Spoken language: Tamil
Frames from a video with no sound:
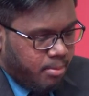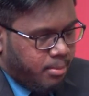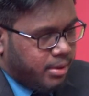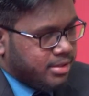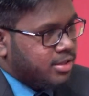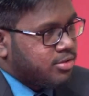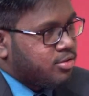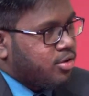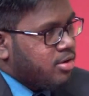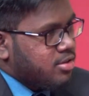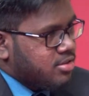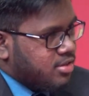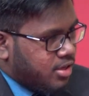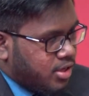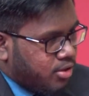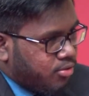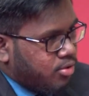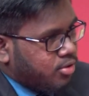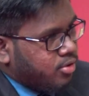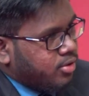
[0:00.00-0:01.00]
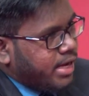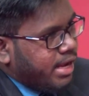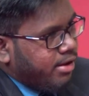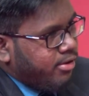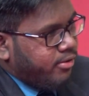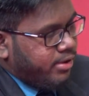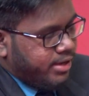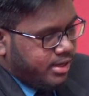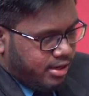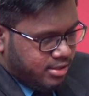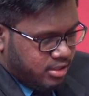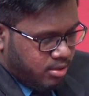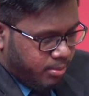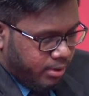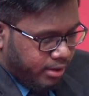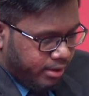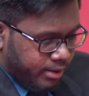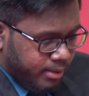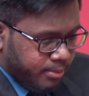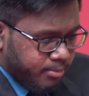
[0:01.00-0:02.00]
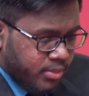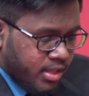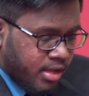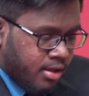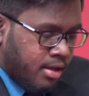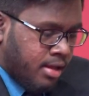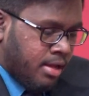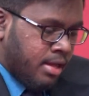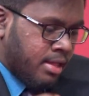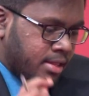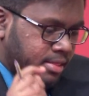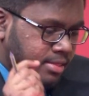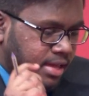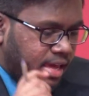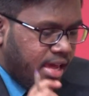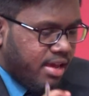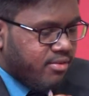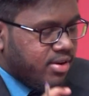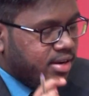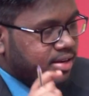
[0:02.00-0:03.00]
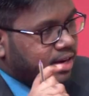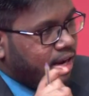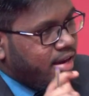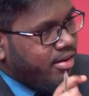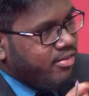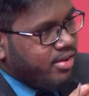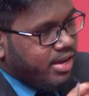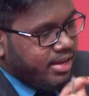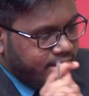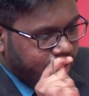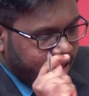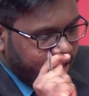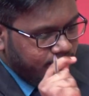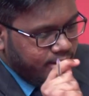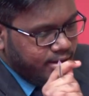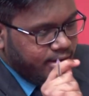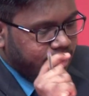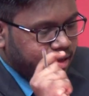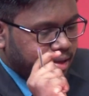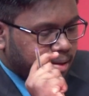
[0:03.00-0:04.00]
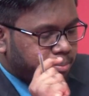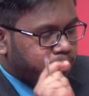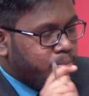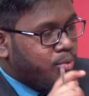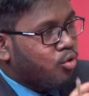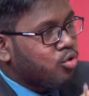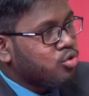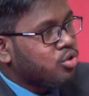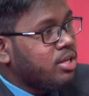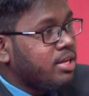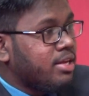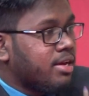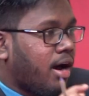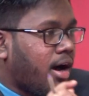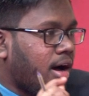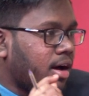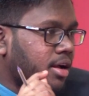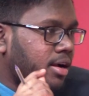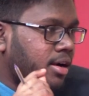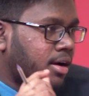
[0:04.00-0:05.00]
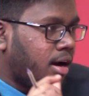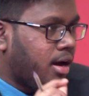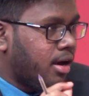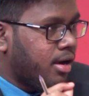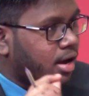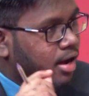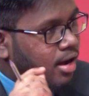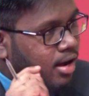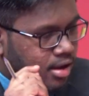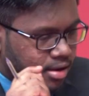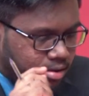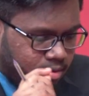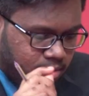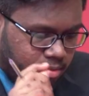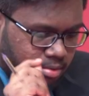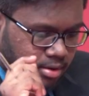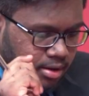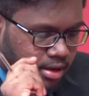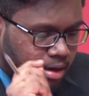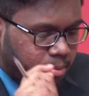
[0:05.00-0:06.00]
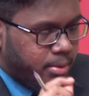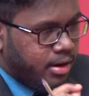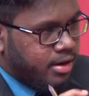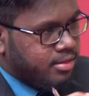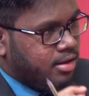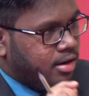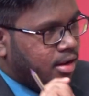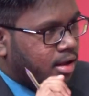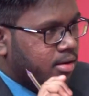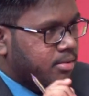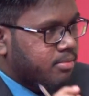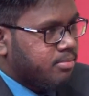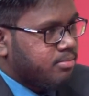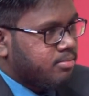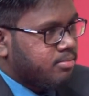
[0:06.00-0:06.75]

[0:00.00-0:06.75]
பாச ஜான்சன்ட்ட உங்களுக்கு கேள்வி வைக்க ஆசைப்படுறேன் தேவன் கல்வியை எங்கு எப்போது யாருக்காக ஏற்படுத்தினார்